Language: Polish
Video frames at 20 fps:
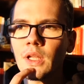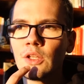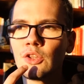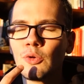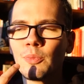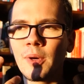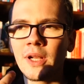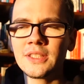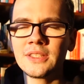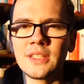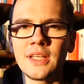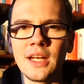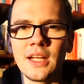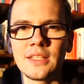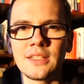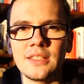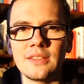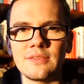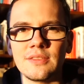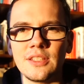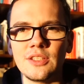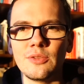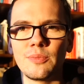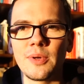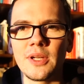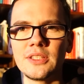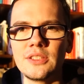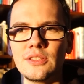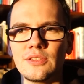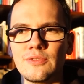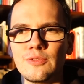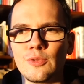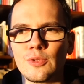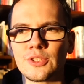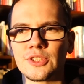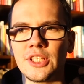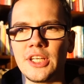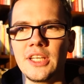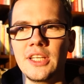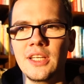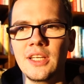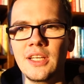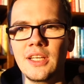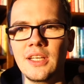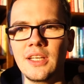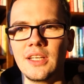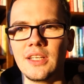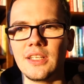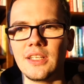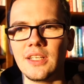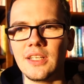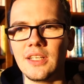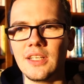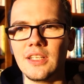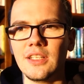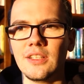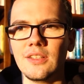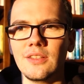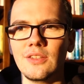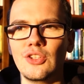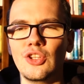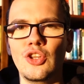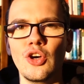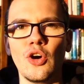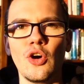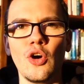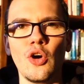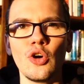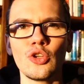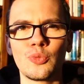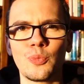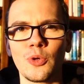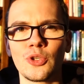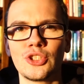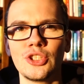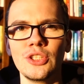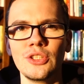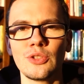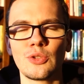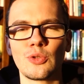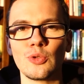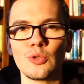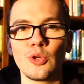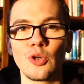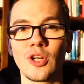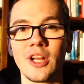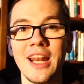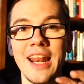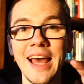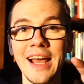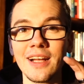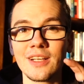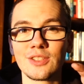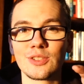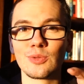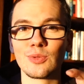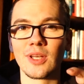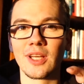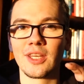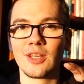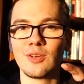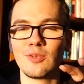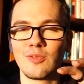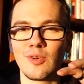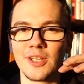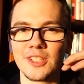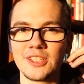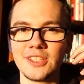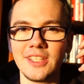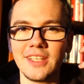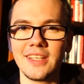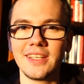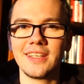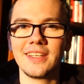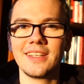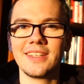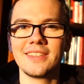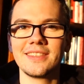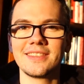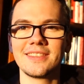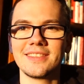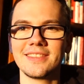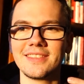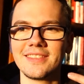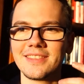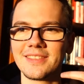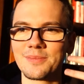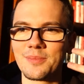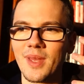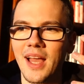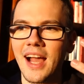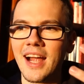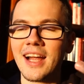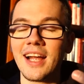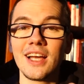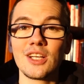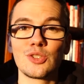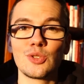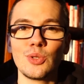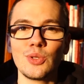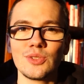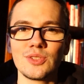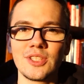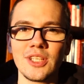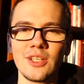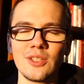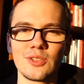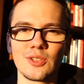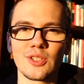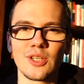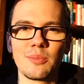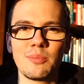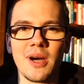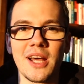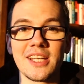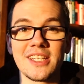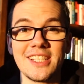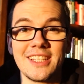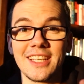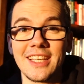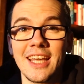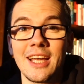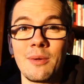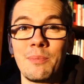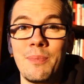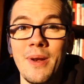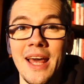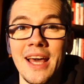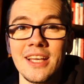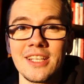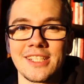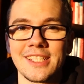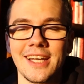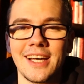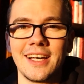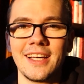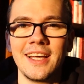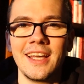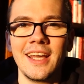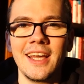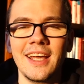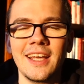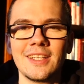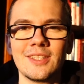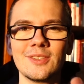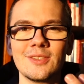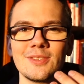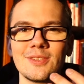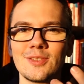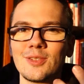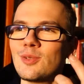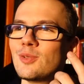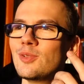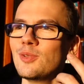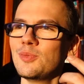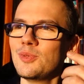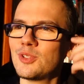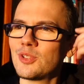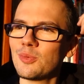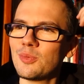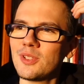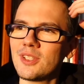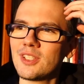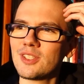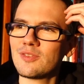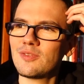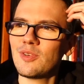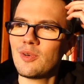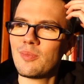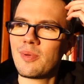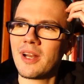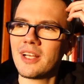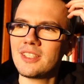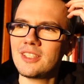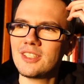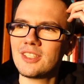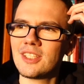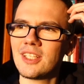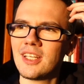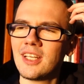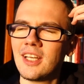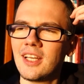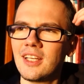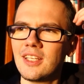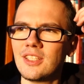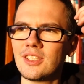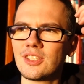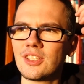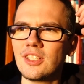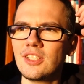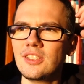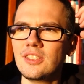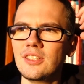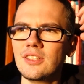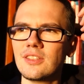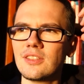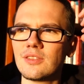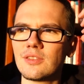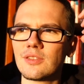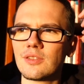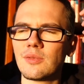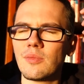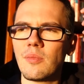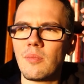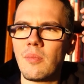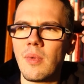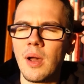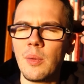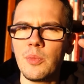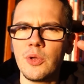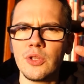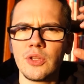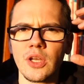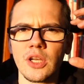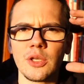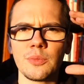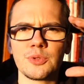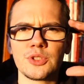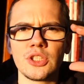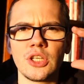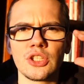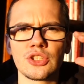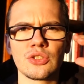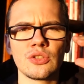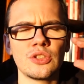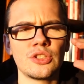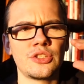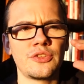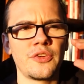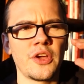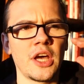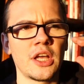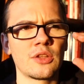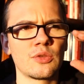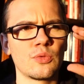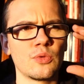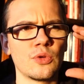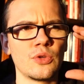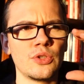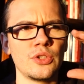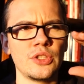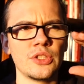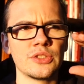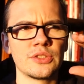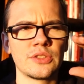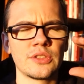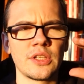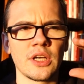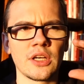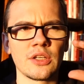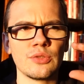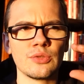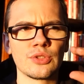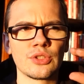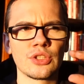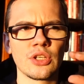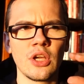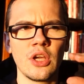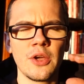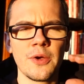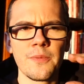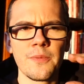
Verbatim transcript: do pracy kreatywnej, do pracy twórczej, e, do odpoczynku, do relaksu, takiego właśnie angażującego trochę bardziej, tak jak plaża. No trudno mi sobie też wyobrazić, że jeżeli mamy takie przygaszone światło i jest tak już